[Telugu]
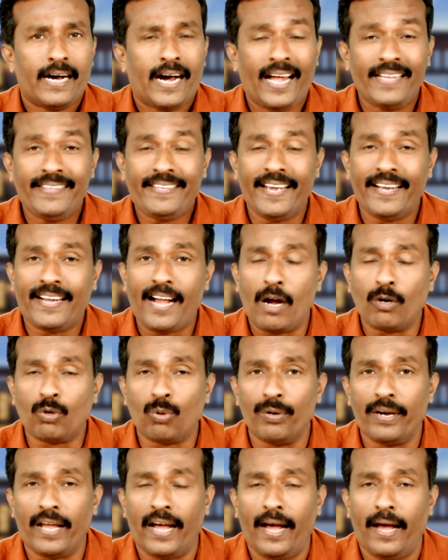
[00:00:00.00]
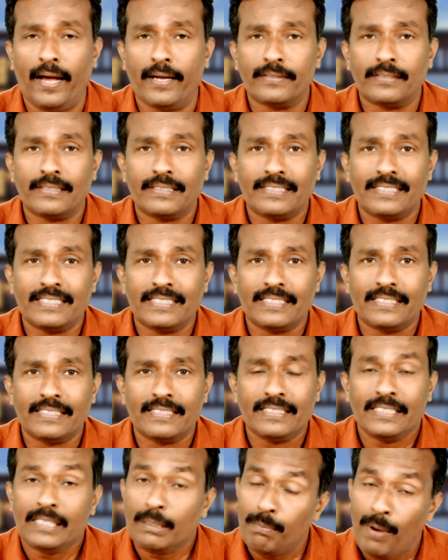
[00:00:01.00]
అంతేకాకుండా
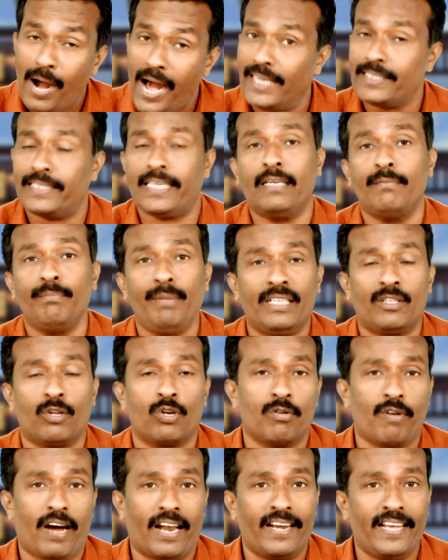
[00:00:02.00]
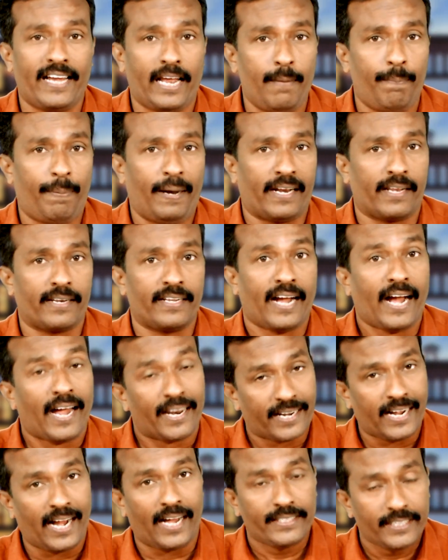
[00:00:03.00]
సింహాసనం మీద ఉన్న వాళ్ళని కలిపాడని
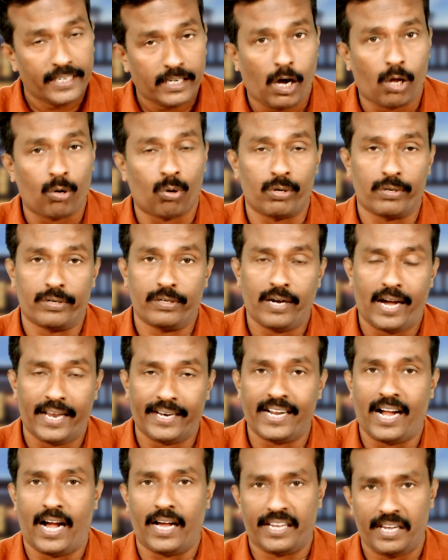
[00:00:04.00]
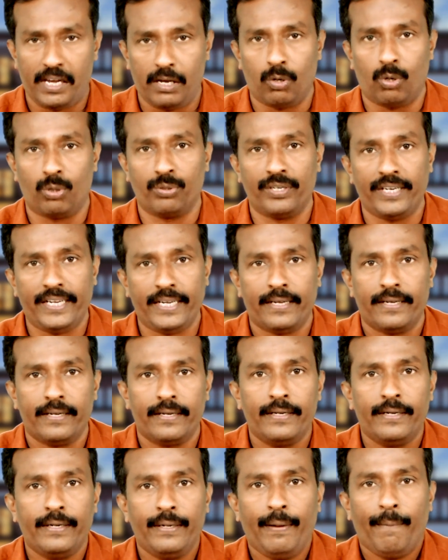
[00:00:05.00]
అనగా అధికారులని అనగా హేరోదుని
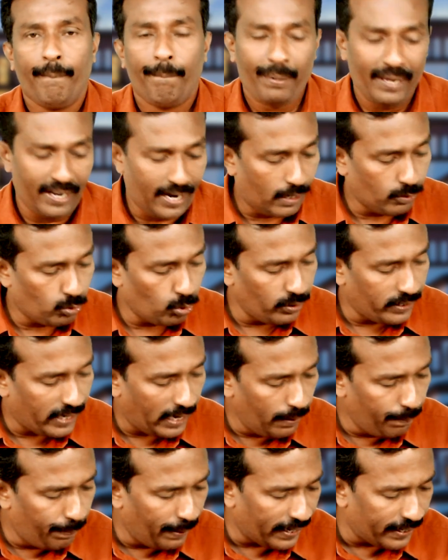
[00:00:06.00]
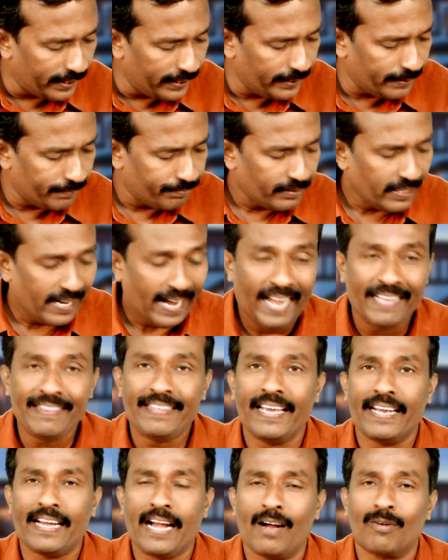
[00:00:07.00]
పిలాతులు కలిపాడని
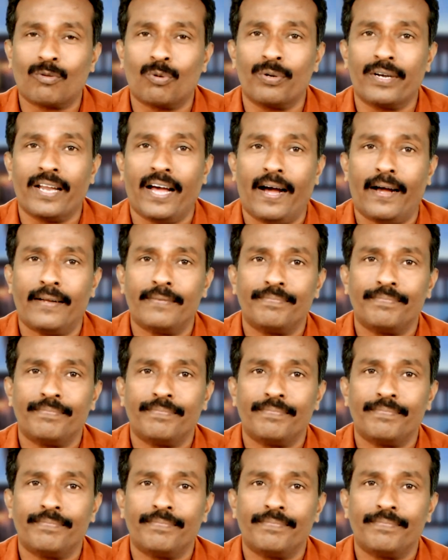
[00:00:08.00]
అంతేకాకుండా